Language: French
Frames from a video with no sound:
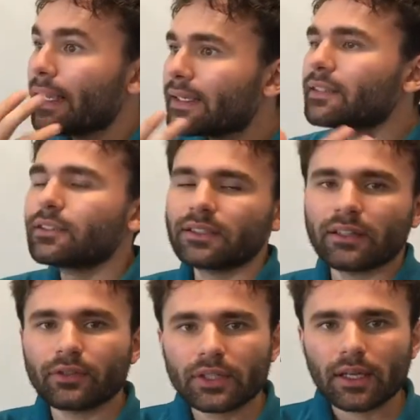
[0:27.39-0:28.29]
Qu'est-ce que ça
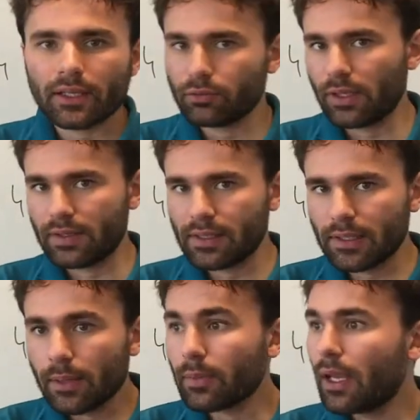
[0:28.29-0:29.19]
veut dire résoudre un
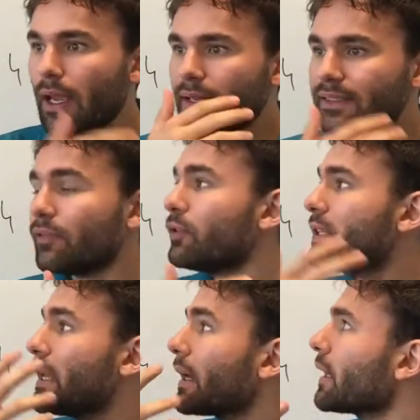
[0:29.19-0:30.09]
système Ça veut
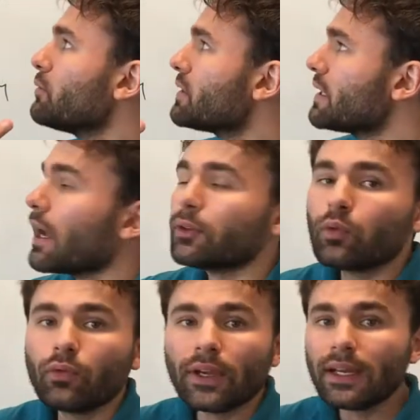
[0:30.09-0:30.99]
dire réussir à
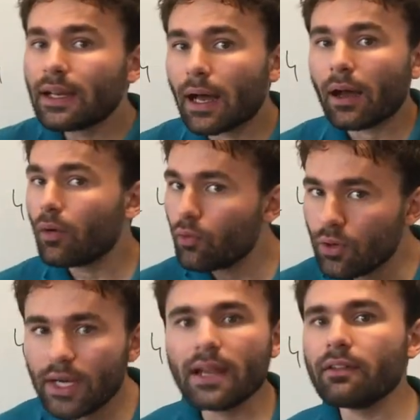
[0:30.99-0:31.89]
trouver là ou
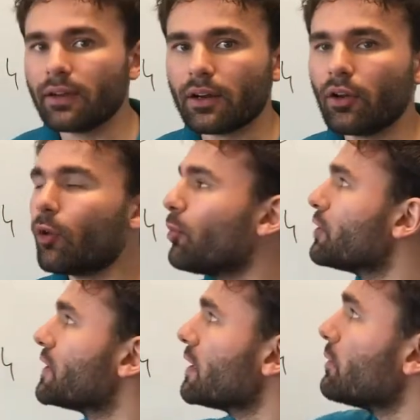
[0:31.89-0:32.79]
les valeurs
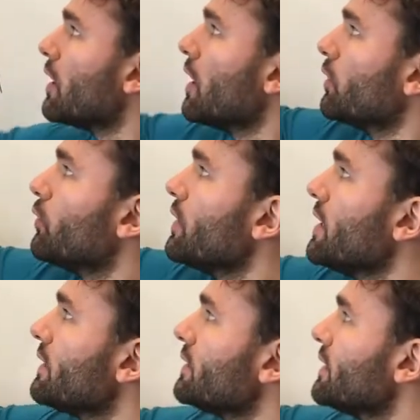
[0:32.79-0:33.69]
possibles de
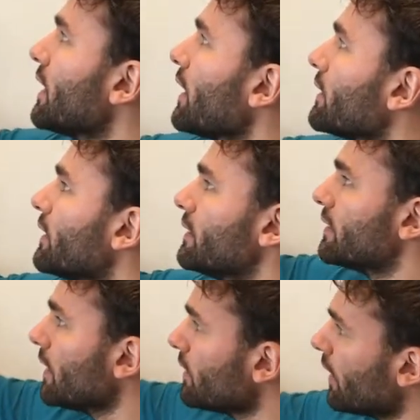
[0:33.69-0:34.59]
X, Y et
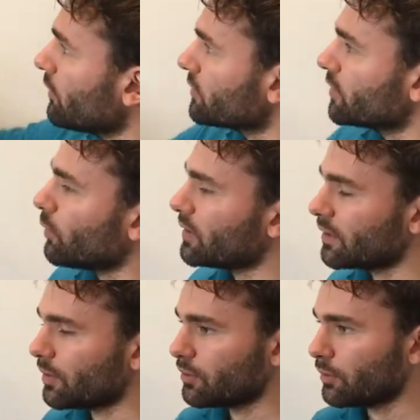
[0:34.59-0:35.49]
Z, là, dans ces trois
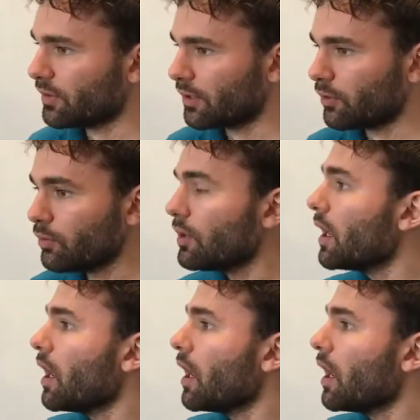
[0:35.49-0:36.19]
équations à trois inconnues,